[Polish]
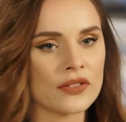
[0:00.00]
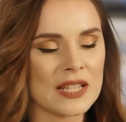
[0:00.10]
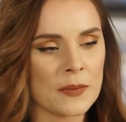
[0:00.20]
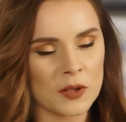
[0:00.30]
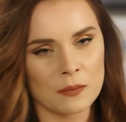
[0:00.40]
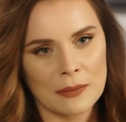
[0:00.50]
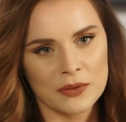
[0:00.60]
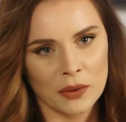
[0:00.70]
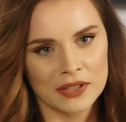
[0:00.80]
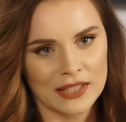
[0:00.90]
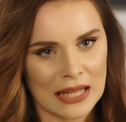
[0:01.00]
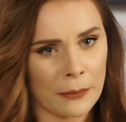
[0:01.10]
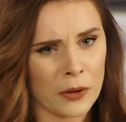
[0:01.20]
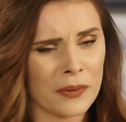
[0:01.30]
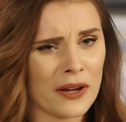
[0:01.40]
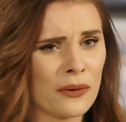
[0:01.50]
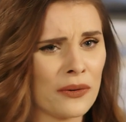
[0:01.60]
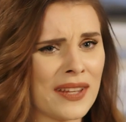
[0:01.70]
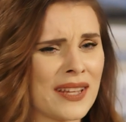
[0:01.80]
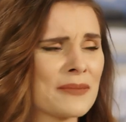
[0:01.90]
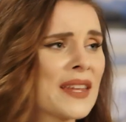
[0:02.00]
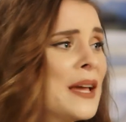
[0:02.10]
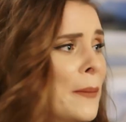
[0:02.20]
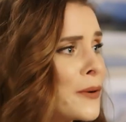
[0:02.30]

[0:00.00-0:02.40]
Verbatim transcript: W ten sposób mam słodki napój, bo ja ogólnie po